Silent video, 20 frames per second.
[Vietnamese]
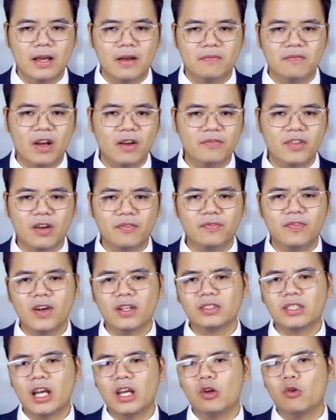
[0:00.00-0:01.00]
Và việc phương
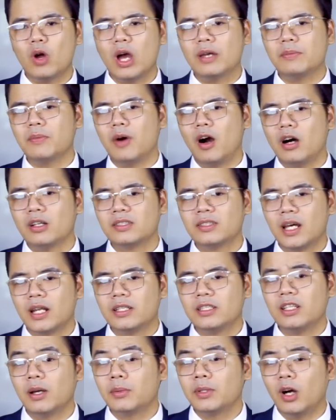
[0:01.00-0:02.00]
Tây loại bỏ dần
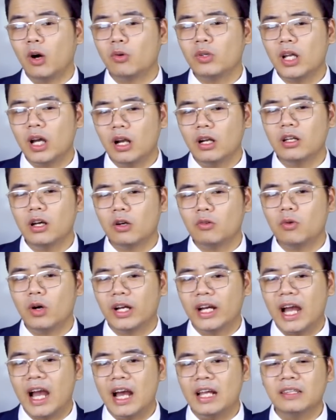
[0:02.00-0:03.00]
nhập khẩu năng lượng của
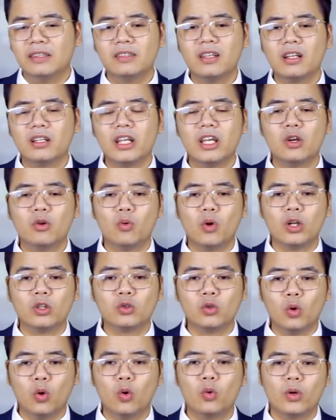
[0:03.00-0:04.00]
Nga, tước đi nguồn
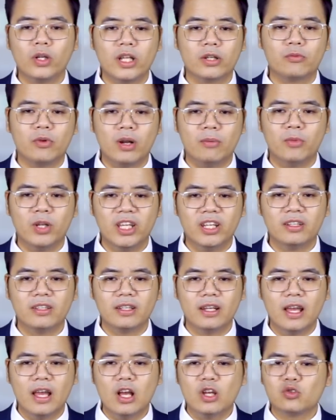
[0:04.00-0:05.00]
thu của Điện Kremlin,
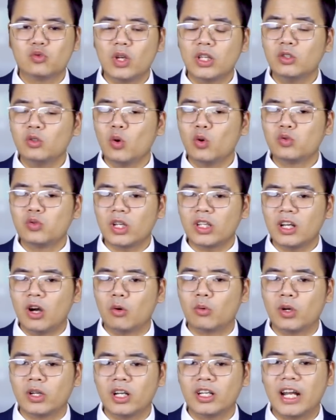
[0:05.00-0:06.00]
doanh thu xuất khẩu
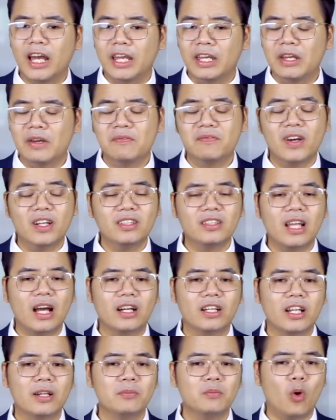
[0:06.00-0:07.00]
của nước này vẫn tăng
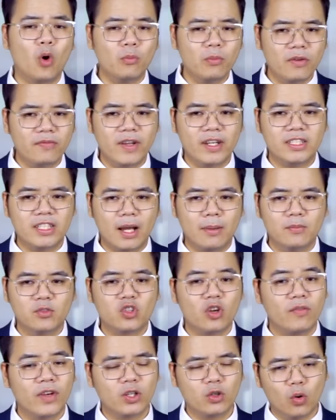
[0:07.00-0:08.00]
đến 40% so
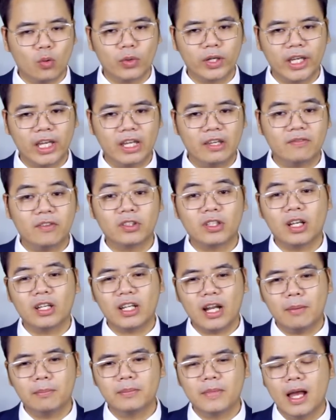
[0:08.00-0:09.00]
với cùng kỳ vào tháng
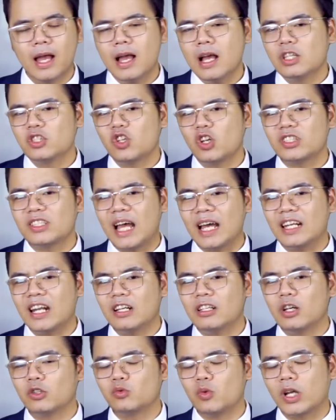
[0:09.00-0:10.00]
5 do giá năng
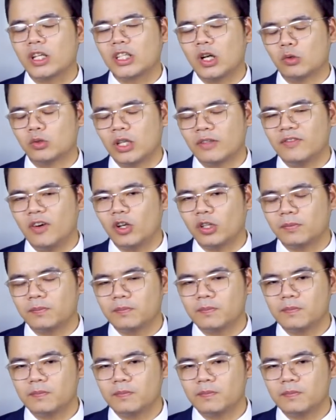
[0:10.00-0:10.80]
lượng toàn cầu tăng vọt.